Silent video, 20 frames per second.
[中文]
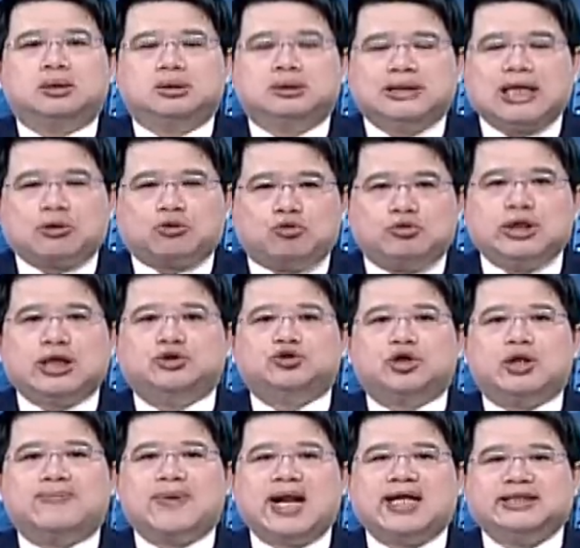在古典
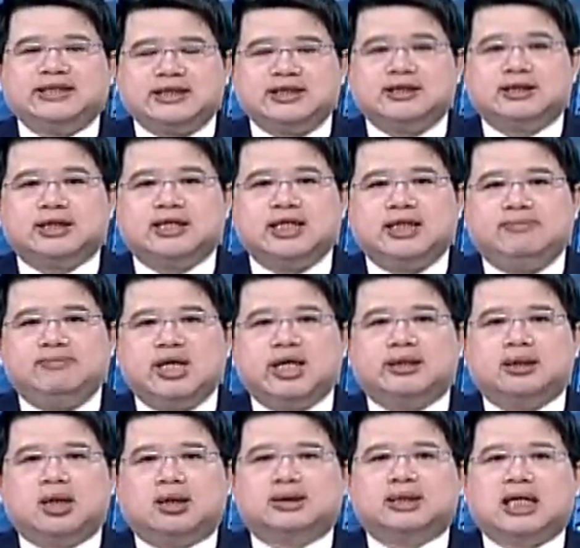学派的精神里
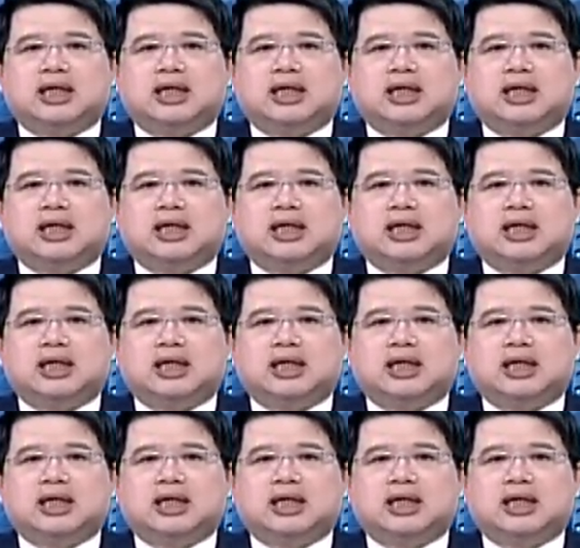面啊，